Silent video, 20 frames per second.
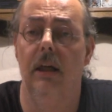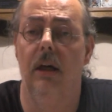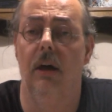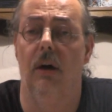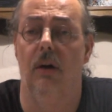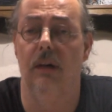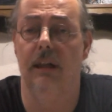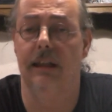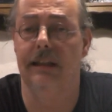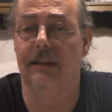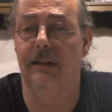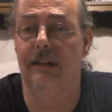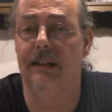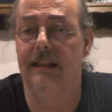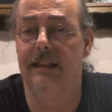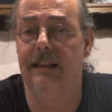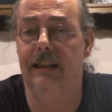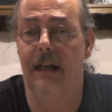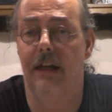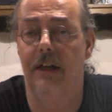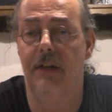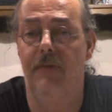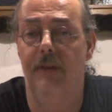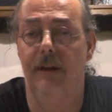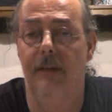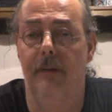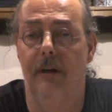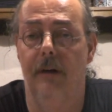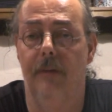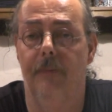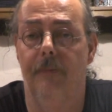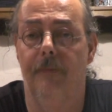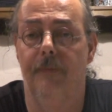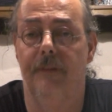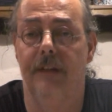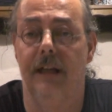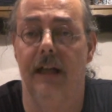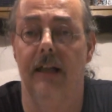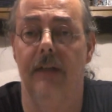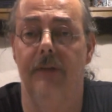Und ansonsten sage ich wie immer,
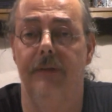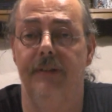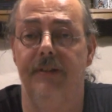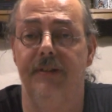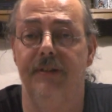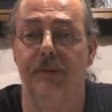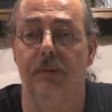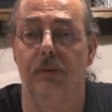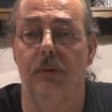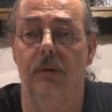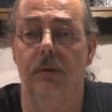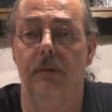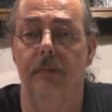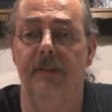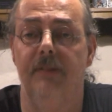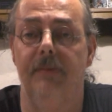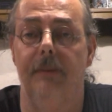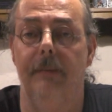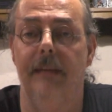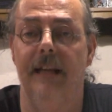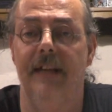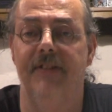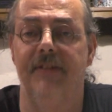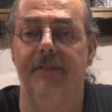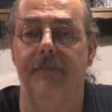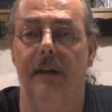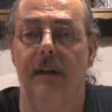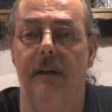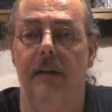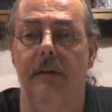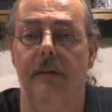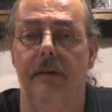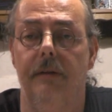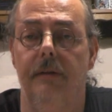danke fürs Zugucken. Bis beim nächsten Mal.